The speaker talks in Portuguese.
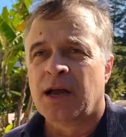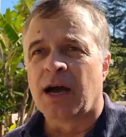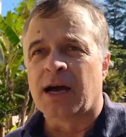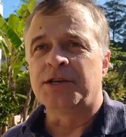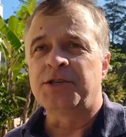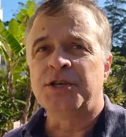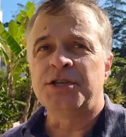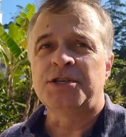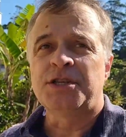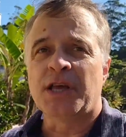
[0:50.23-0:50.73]

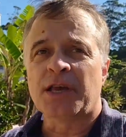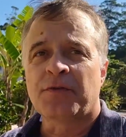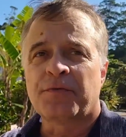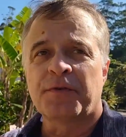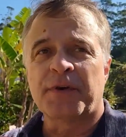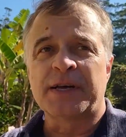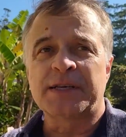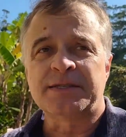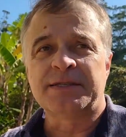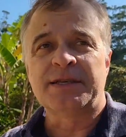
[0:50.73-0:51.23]
A gente tem que
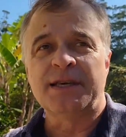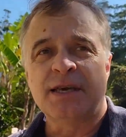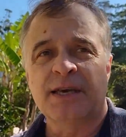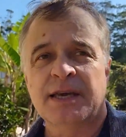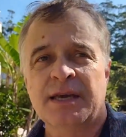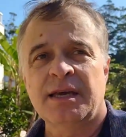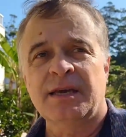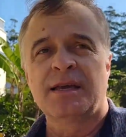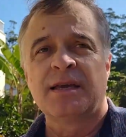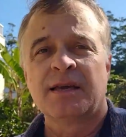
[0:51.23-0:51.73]

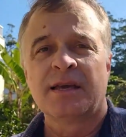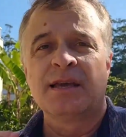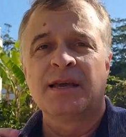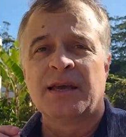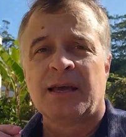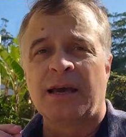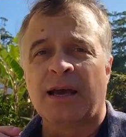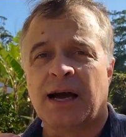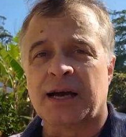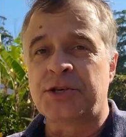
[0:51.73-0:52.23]
fazer
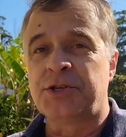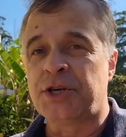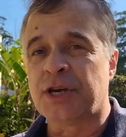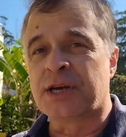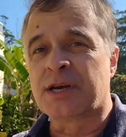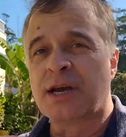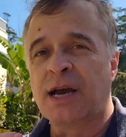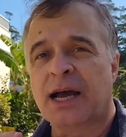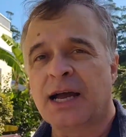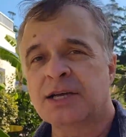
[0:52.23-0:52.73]
a
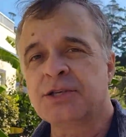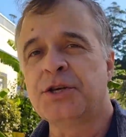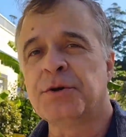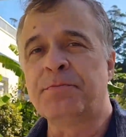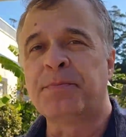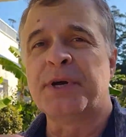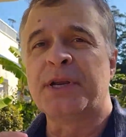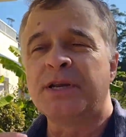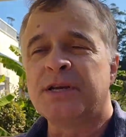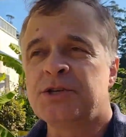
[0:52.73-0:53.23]
checagem
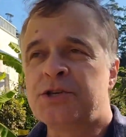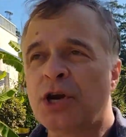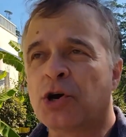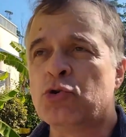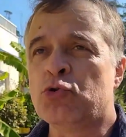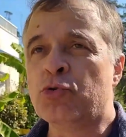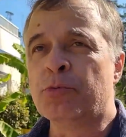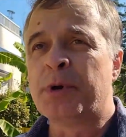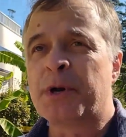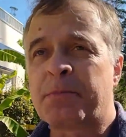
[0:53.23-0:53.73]
perante a
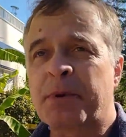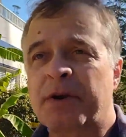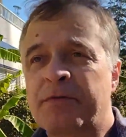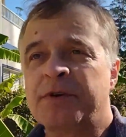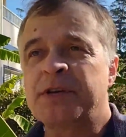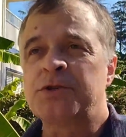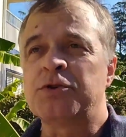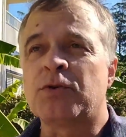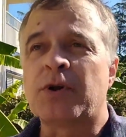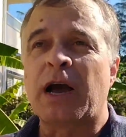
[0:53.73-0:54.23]
Uber para
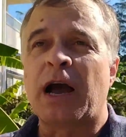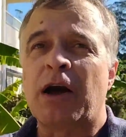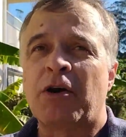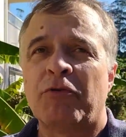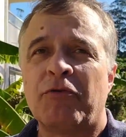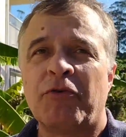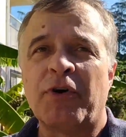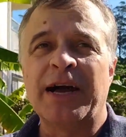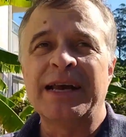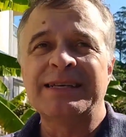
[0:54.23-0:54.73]
ver se o
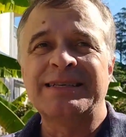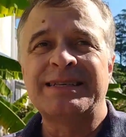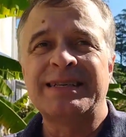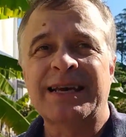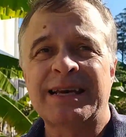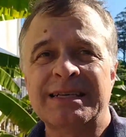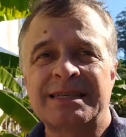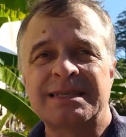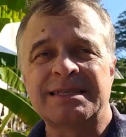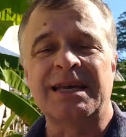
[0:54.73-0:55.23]
carro vai
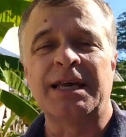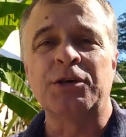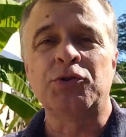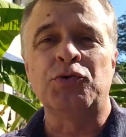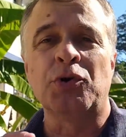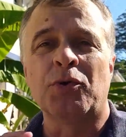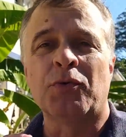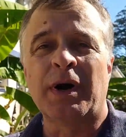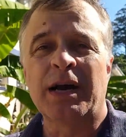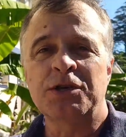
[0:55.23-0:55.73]
ser
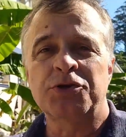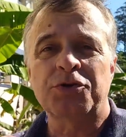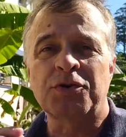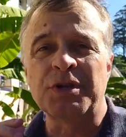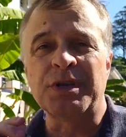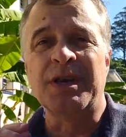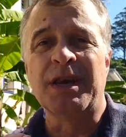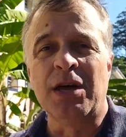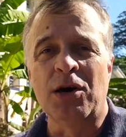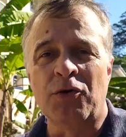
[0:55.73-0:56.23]
aceito. Eu acho
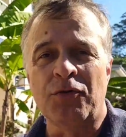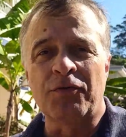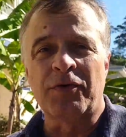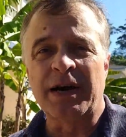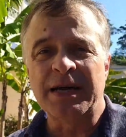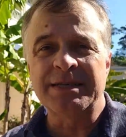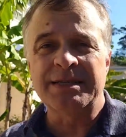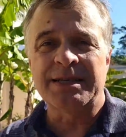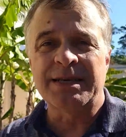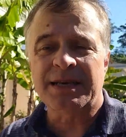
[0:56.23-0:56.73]
que não
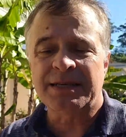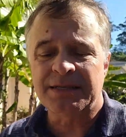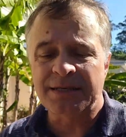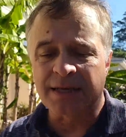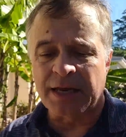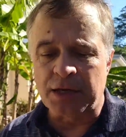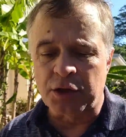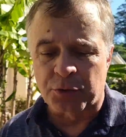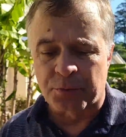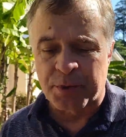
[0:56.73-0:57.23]
vai ser
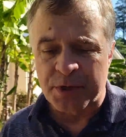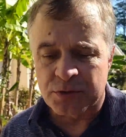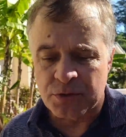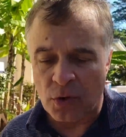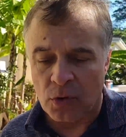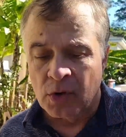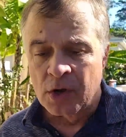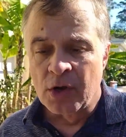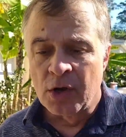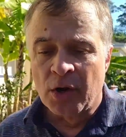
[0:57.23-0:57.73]
aceito,
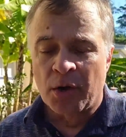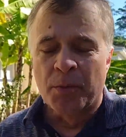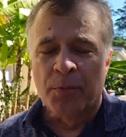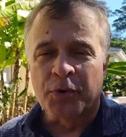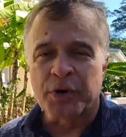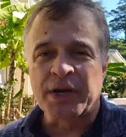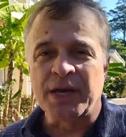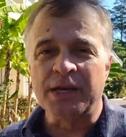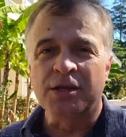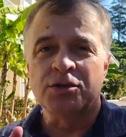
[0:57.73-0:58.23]
pessoal,
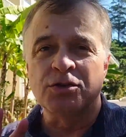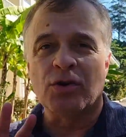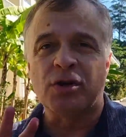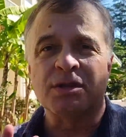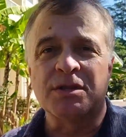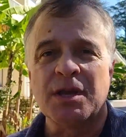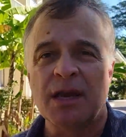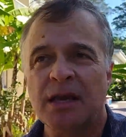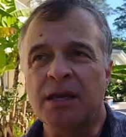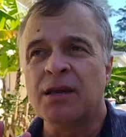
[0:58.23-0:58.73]
porque ele só
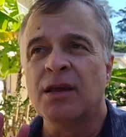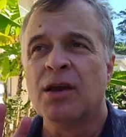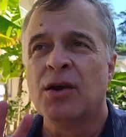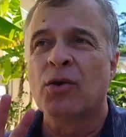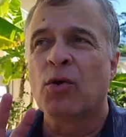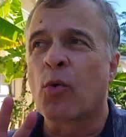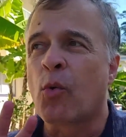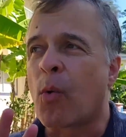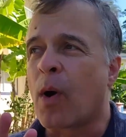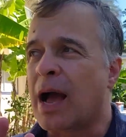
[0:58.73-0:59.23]
tem
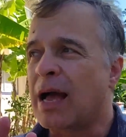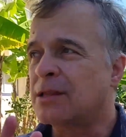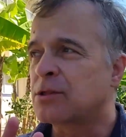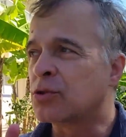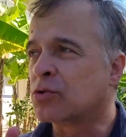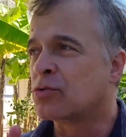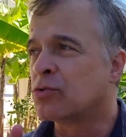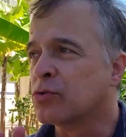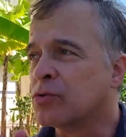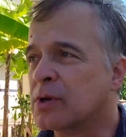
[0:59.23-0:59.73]

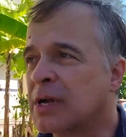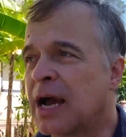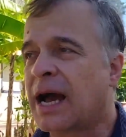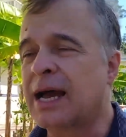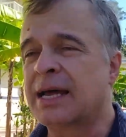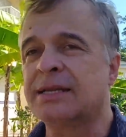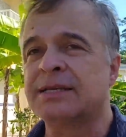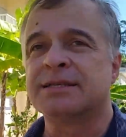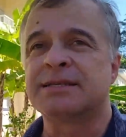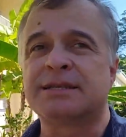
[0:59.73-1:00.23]
quatro
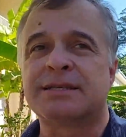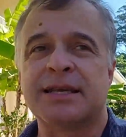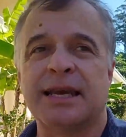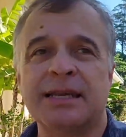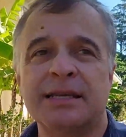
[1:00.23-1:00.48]
lugares.